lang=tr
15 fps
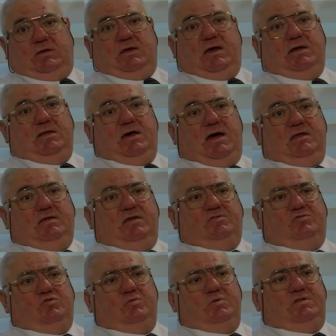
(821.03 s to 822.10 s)
Yani
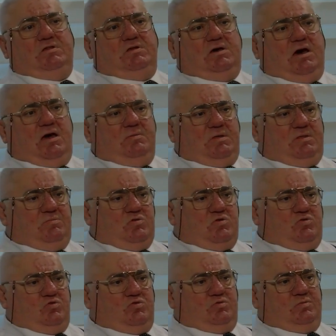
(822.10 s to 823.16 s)
herkes ümidini
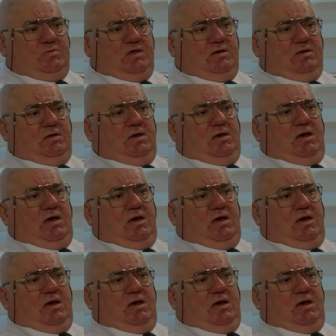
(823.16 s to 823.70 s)
kaybetmiş durumda.